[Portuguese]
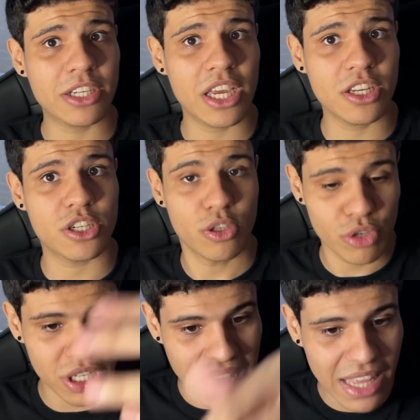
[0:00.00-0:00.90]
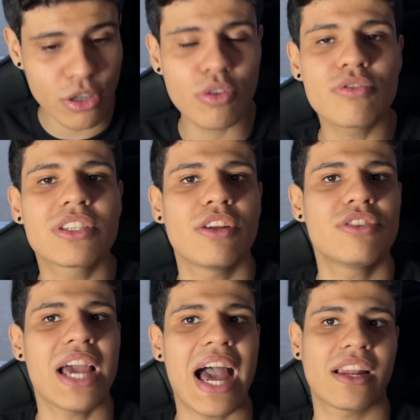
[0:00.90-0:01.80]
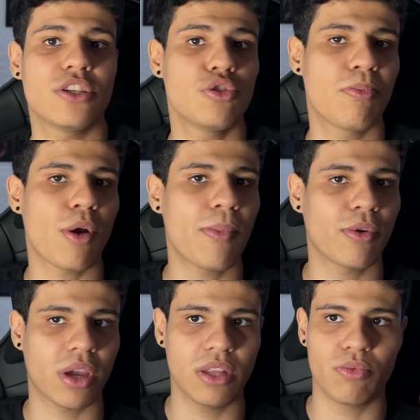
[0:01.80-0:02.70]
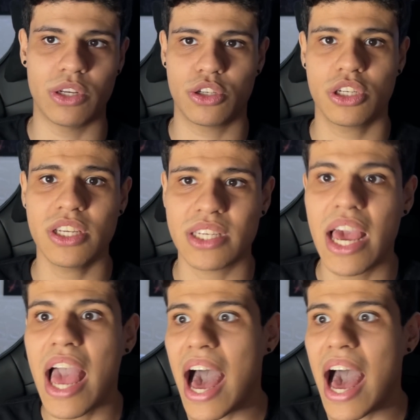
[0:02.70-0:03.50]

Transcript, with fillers: gente que o Estado e o Conselho de Argland e o próprio Henry Restize